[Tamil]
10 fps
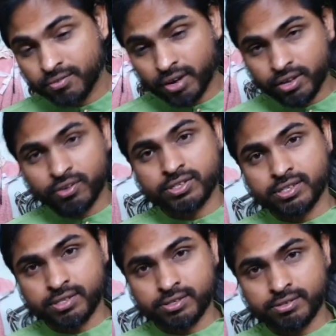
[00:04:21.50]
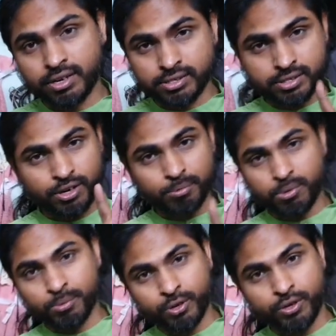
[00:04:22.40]
தேன் வாங்கி வச்சுக்கணும் அதுதான்
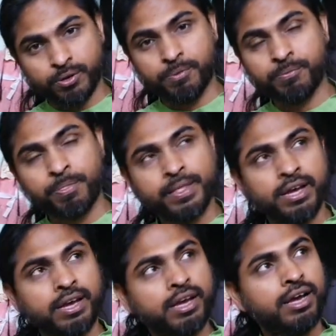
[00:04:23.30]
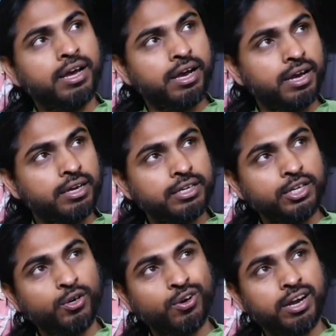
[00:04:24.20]
ரொம்ப முக்கியம்
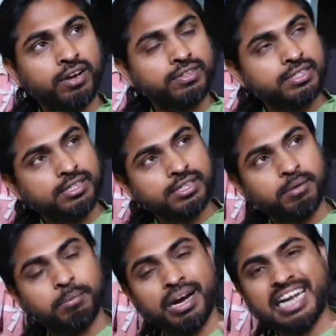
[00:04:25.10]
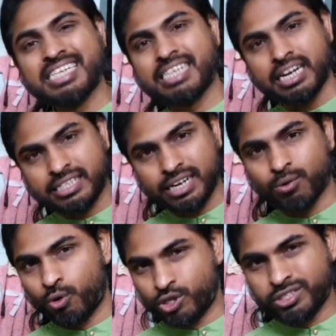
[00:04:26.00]
ஈரோட்டில் வந்து மலர்
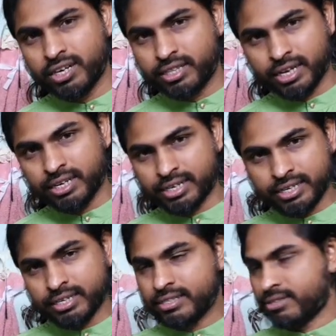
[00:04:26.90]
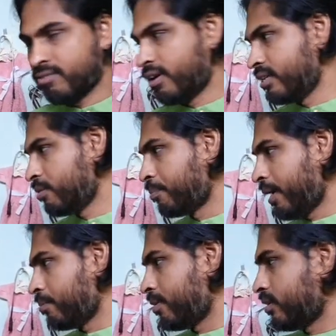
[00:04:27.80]
சில்க்ஸில் ஒரிஜினல் தேன் கிடைக்கிது வாங்கி
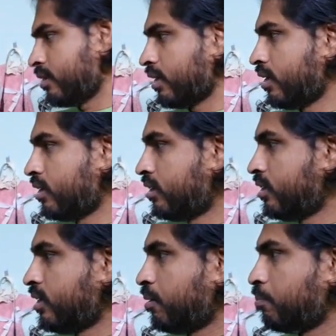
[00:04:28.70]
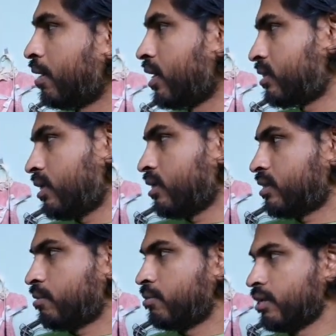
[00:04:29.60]
பயன்படுத்துங்க மலர்
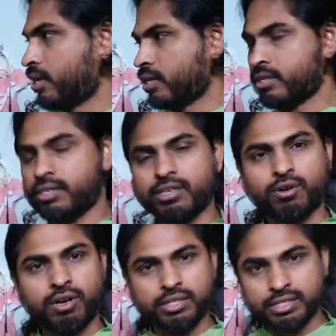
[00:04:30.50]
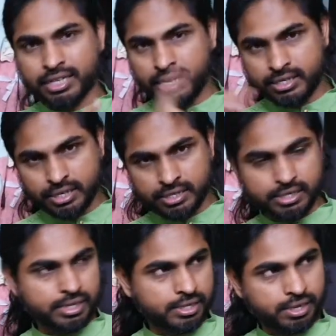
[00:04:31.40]
சில்க்ஸ் அப்படிங்கிறது ஈரோட்டில் இந்த சென்னை
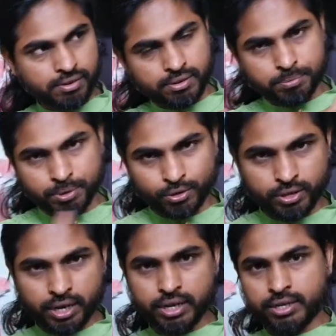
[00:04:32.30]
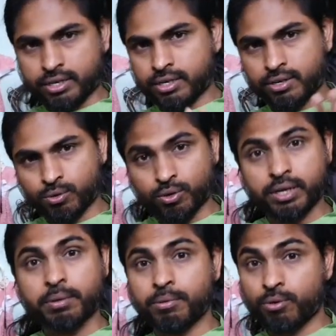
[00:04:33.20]
சில்க்ஸ் அந்த பகுதியில்
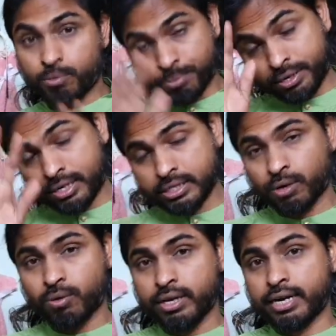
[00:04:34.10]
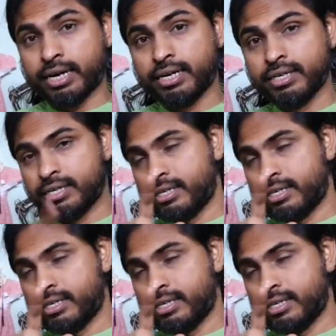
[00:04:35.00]
இருக்கிறக்கூடிய ஒரு பெரிய ஜவுளி கடை